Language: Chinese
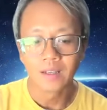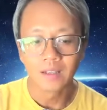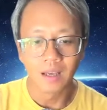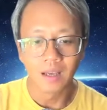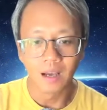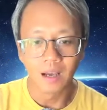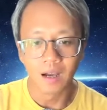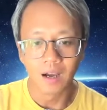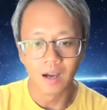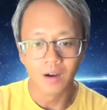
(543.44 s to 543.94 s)

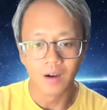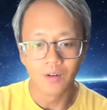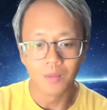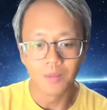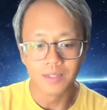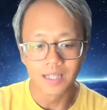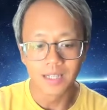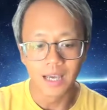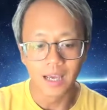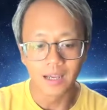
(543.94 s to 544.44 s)
那我
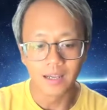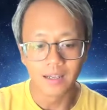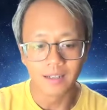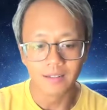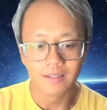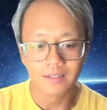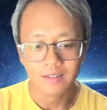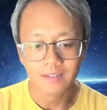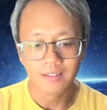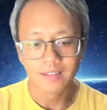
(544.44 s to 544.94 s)
们在
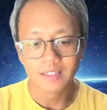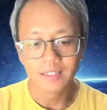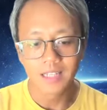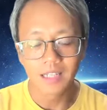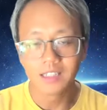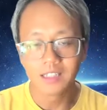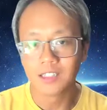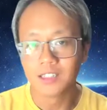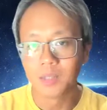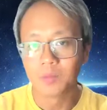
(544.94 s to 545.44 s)
下一
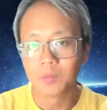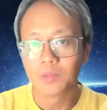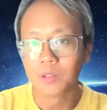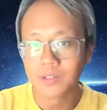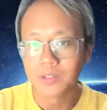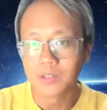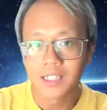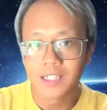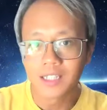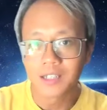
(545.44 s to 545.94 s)
期节目
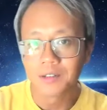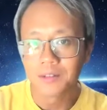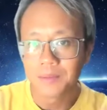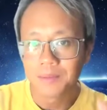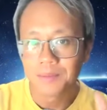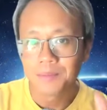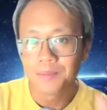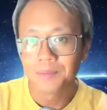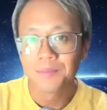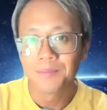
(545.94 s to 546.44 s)
中再见喽，
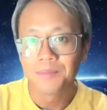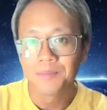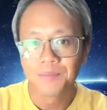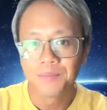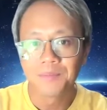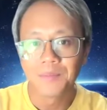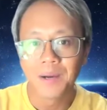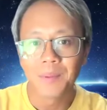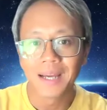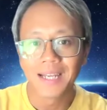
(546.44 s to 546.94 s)

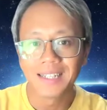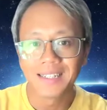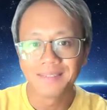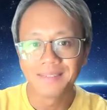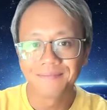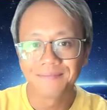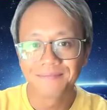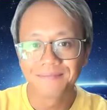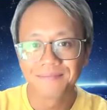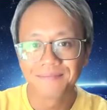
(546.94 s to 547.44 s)
拜拜。